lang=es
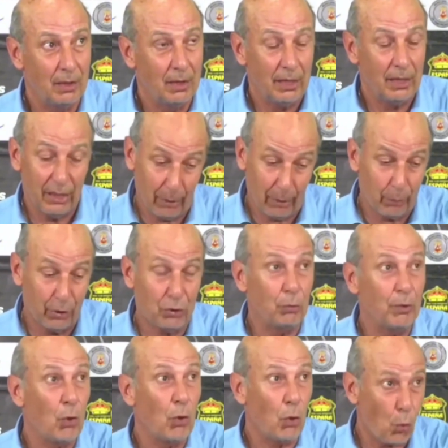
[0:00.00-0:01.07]
Y después
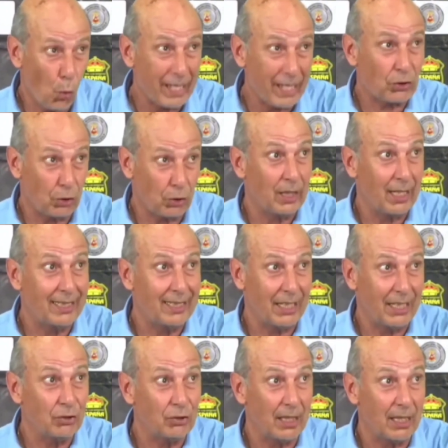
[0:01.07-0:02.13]
tuvimos cuatro
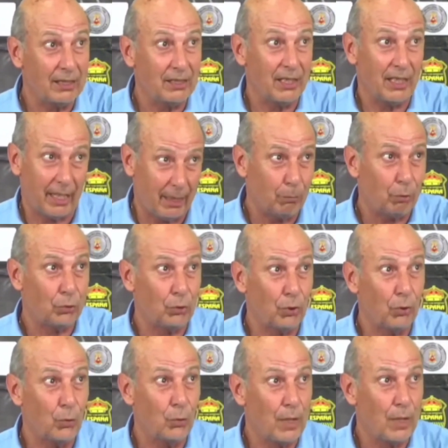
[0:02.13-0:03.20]
delanteros en cancha y creamos solo
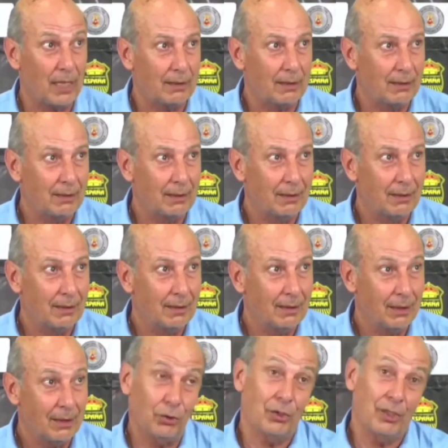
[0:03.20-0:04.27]
una.
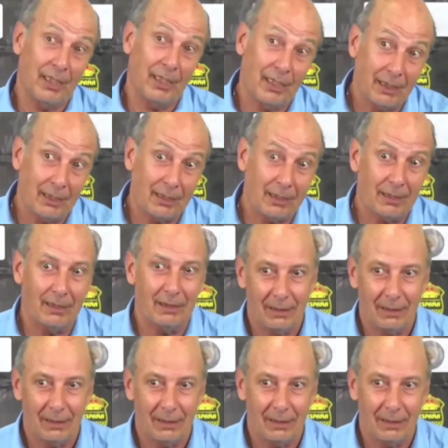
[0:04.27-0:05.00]
Entonces,